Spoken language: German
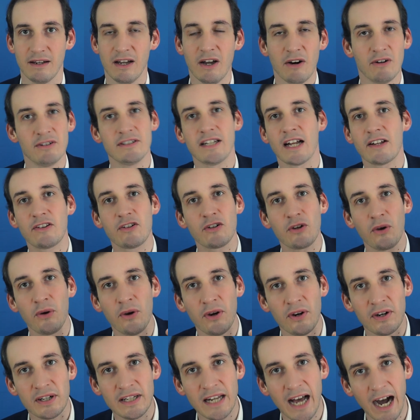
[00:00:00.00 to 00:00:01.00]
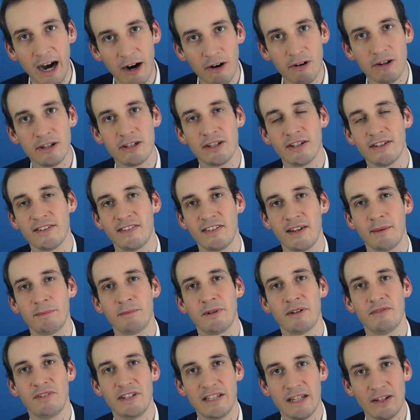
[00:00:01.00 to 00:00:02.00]
Und dazu gehören auch
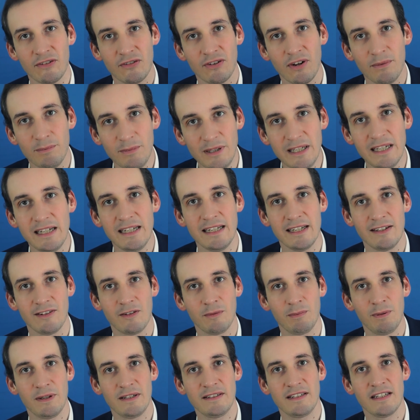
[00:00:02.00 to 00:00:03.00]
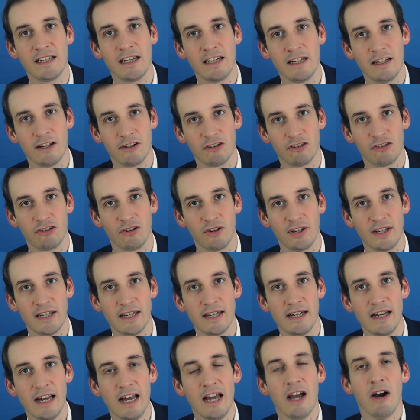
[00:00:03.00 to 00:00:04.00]
Konzepte wie das Familiensplitting in der
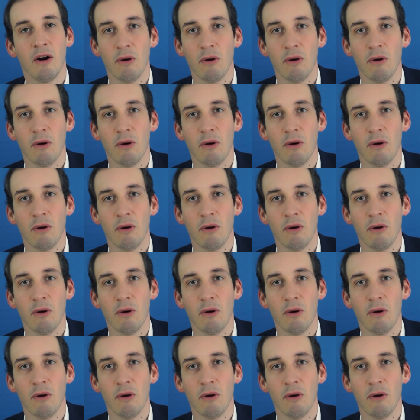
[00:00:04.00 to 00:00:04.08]
Steuer